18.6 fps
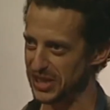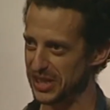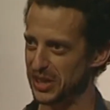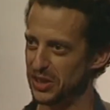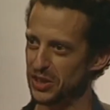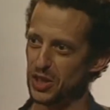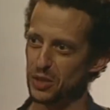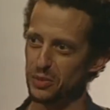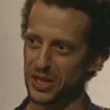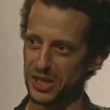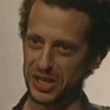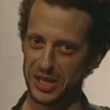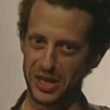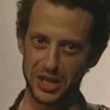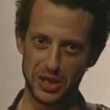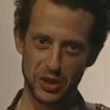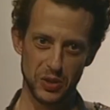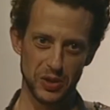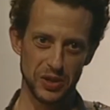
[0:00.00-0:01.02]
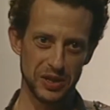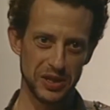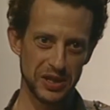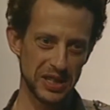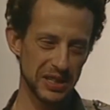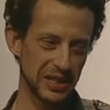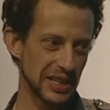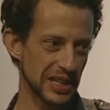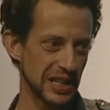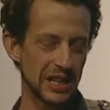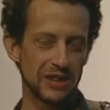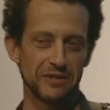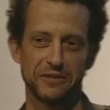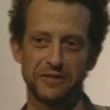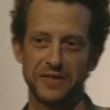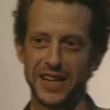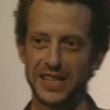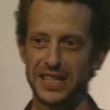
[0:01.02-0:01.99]
ich
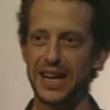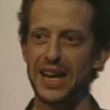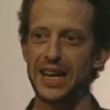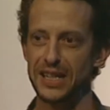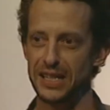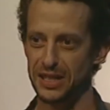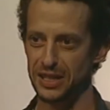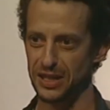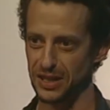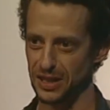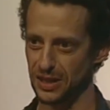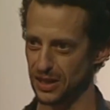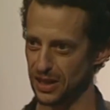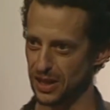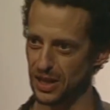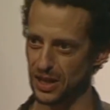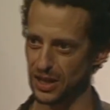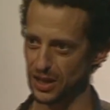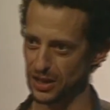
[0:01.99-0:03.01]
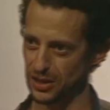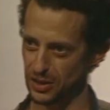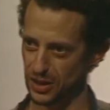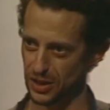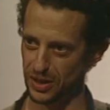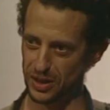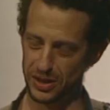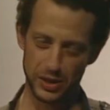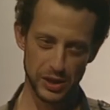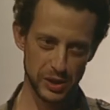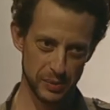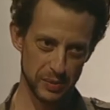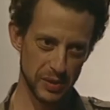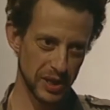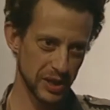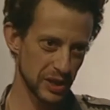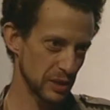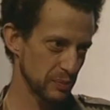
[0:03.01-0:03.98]
selbst bin da das
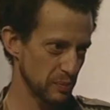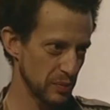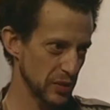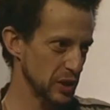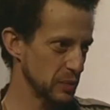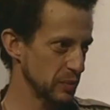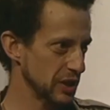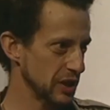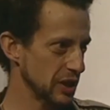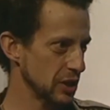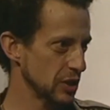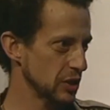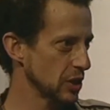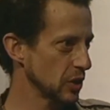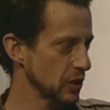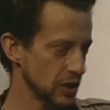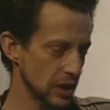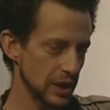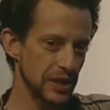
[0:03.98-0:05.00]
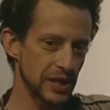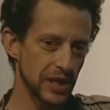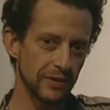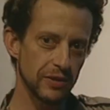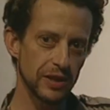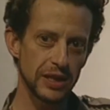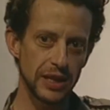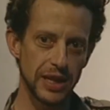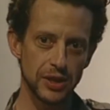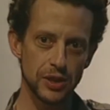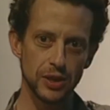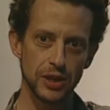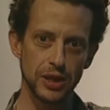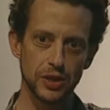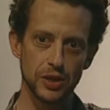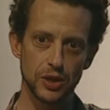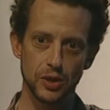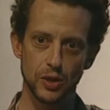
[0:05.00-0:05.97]
Schmutzigste in diesem Raum.
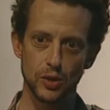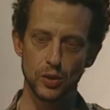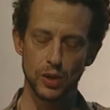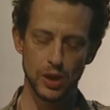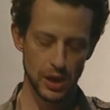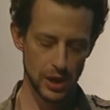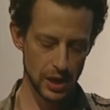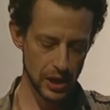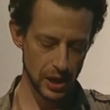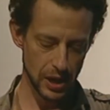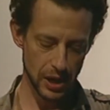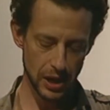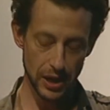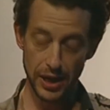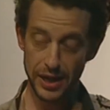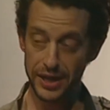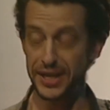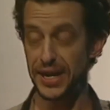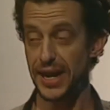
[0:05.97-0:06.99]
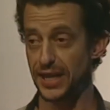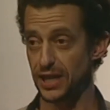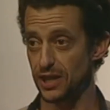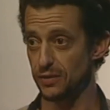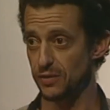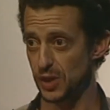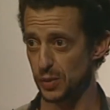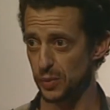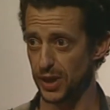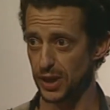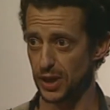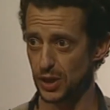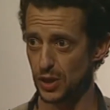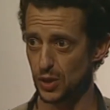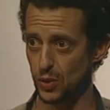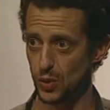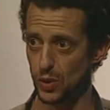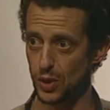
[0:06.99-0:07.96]
Ich kann alles
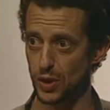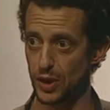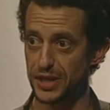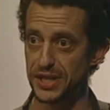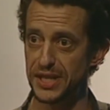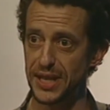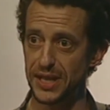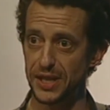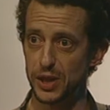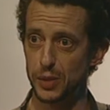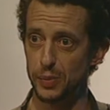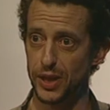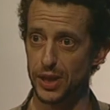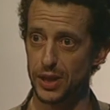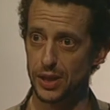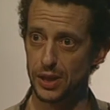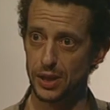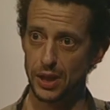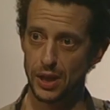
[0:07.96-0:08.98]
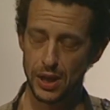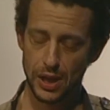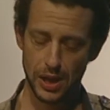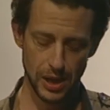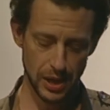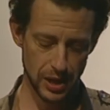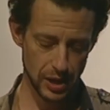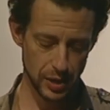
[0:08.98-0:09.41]
infizieren und äh,